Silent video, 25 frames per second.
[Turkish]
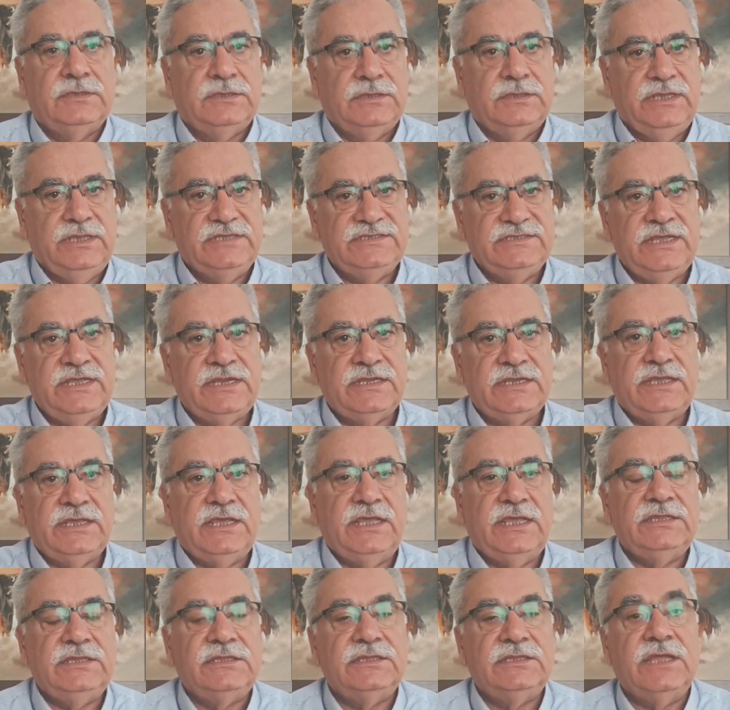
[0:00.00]

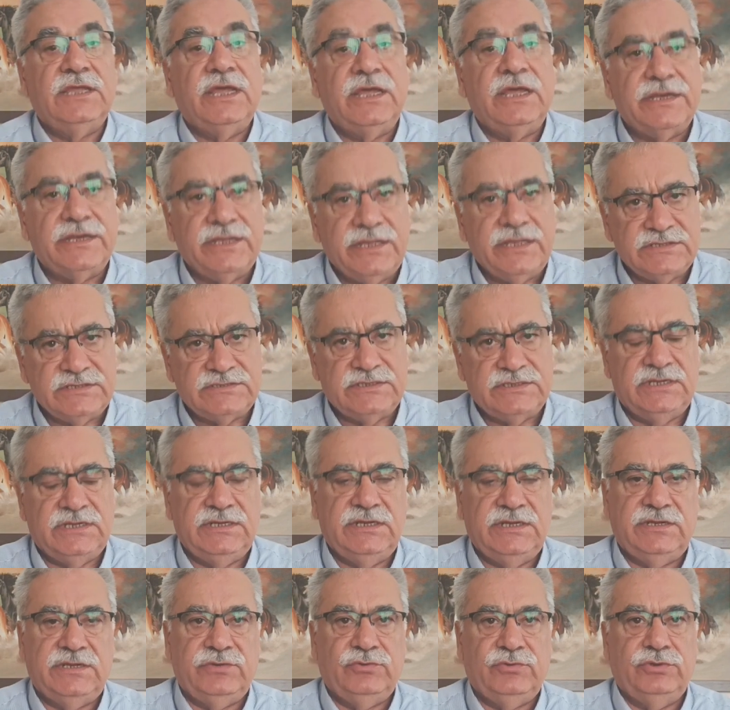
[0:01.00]
Gezerken tarih
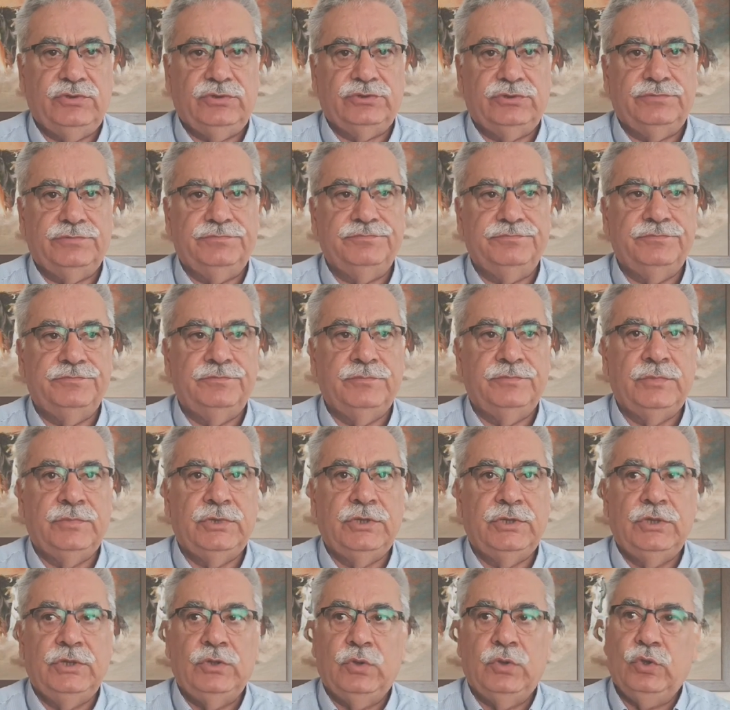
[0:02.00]
eserleri gördüm.
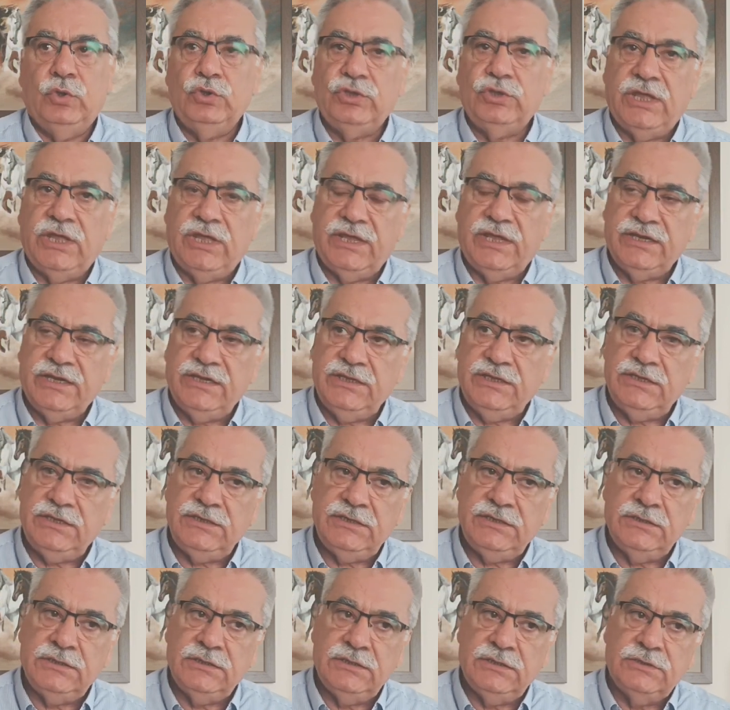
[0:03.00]
O
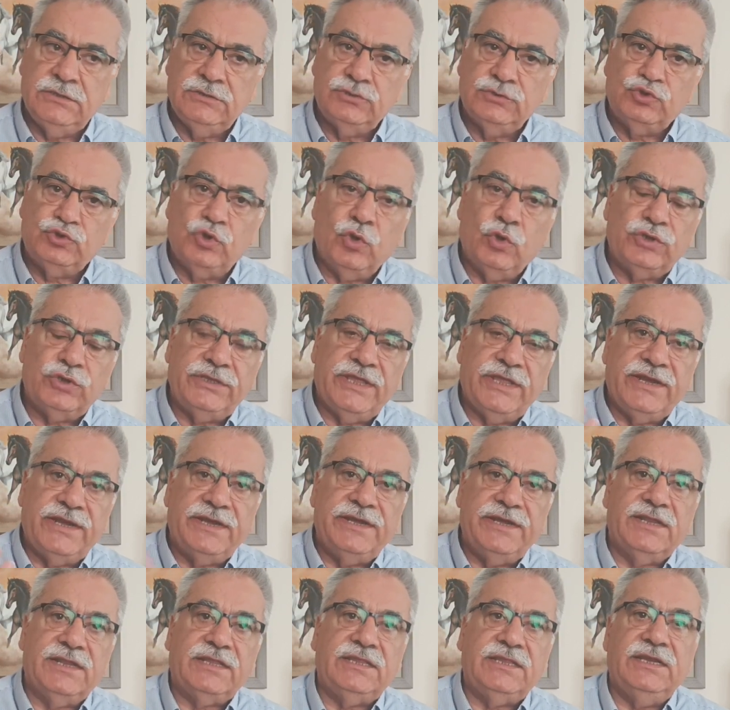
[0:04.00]
tarihin çok
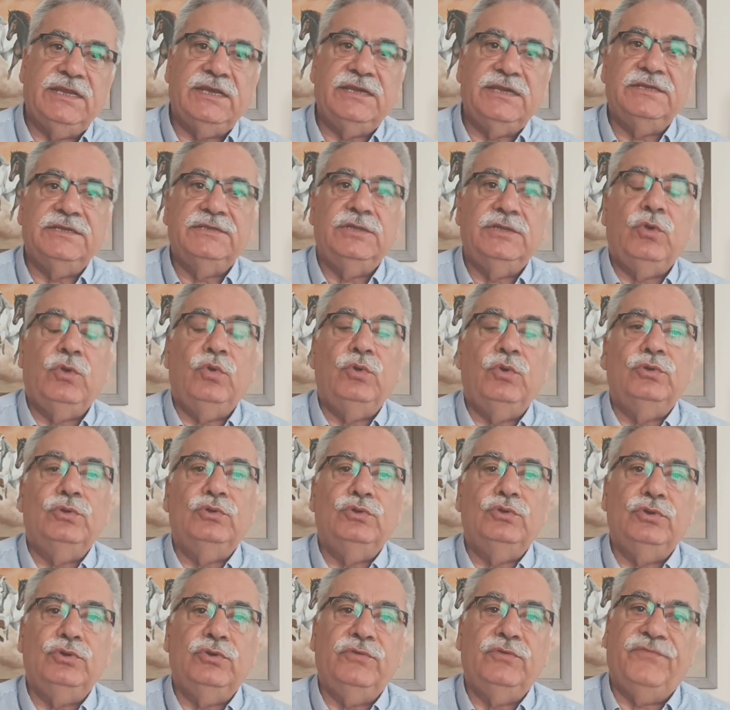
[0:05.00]
derinliklerinde
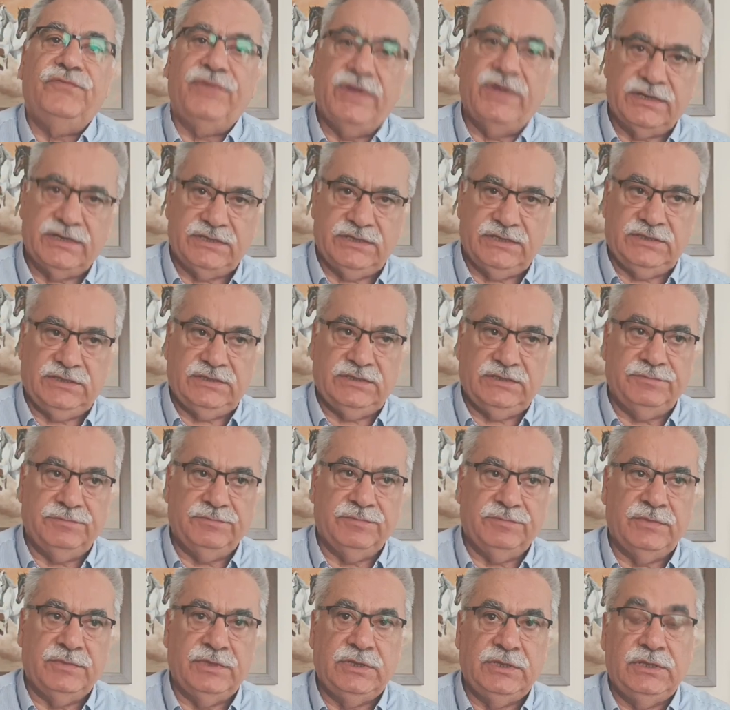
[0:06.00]
olduğunu fark ettim.
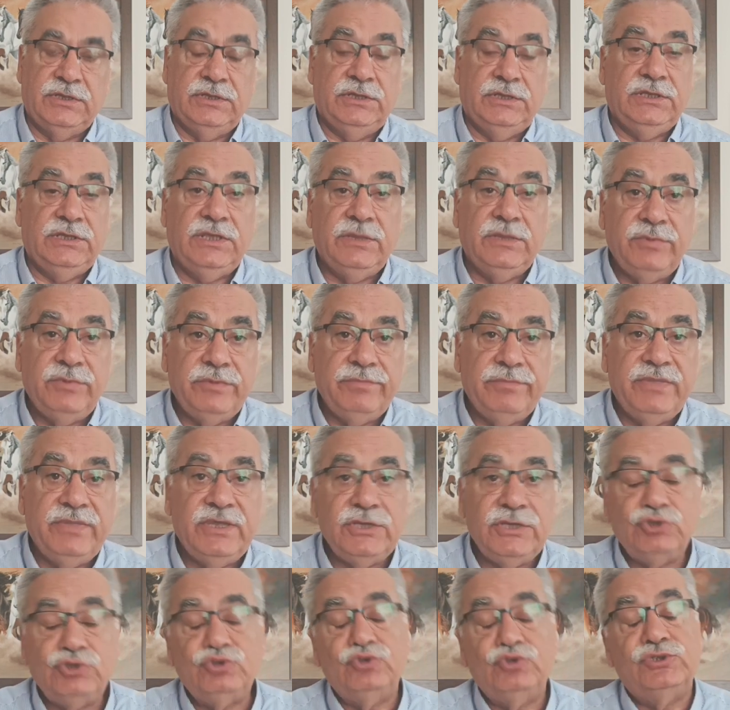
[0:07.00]

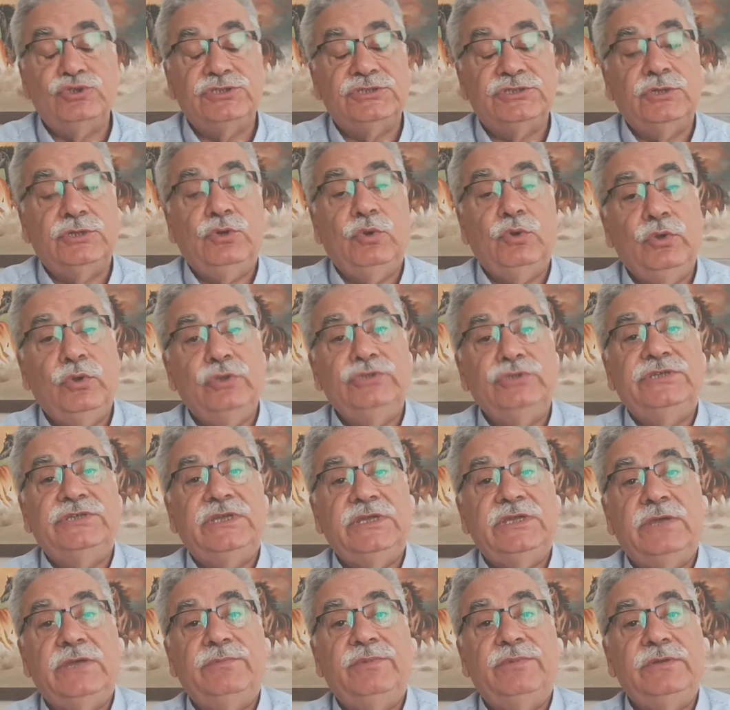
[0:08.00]
2500 yıl önce
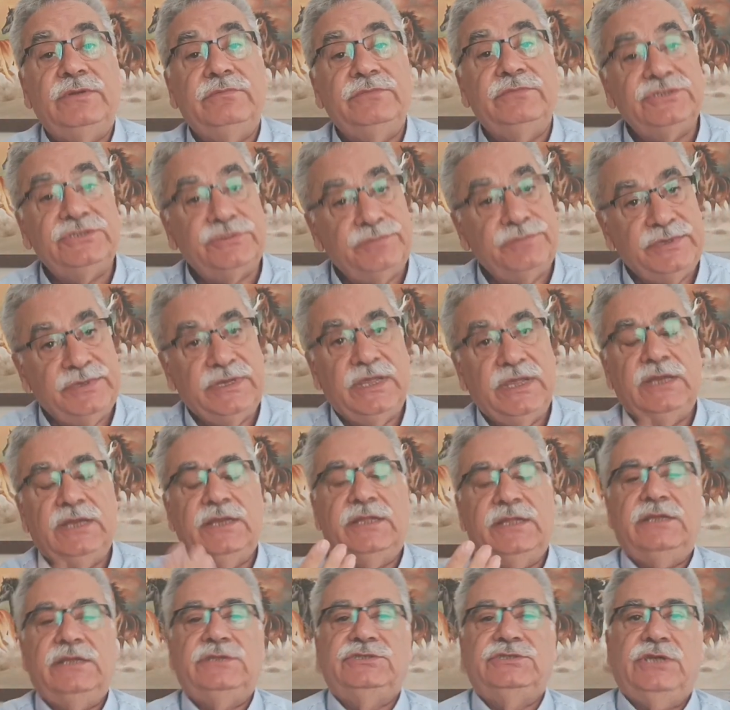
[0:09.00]
yapılmış
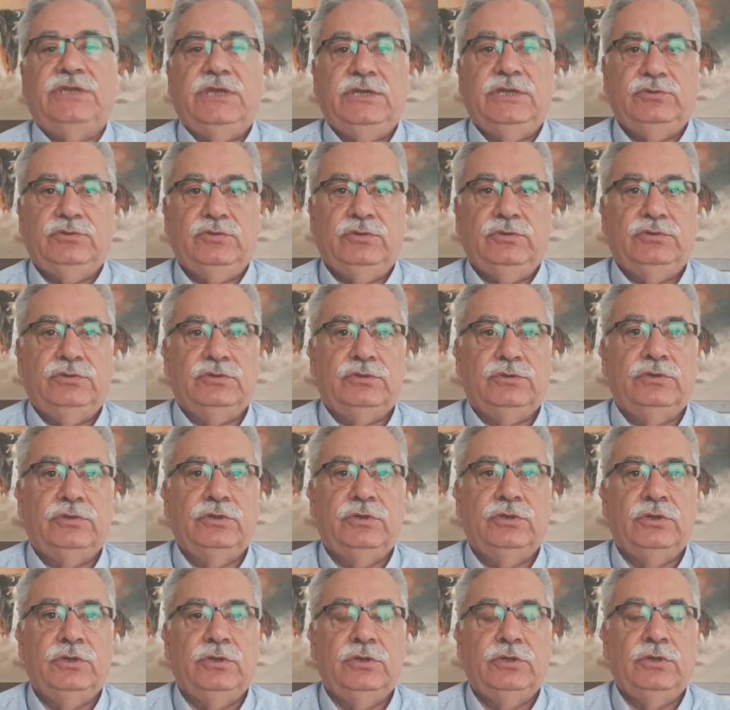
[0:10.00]
binalara şahit olduk
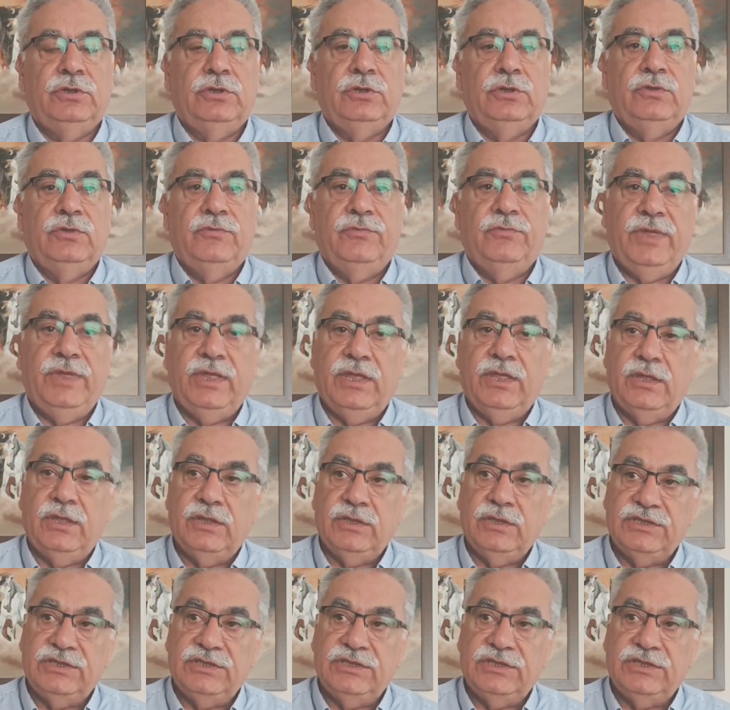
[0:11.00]
ve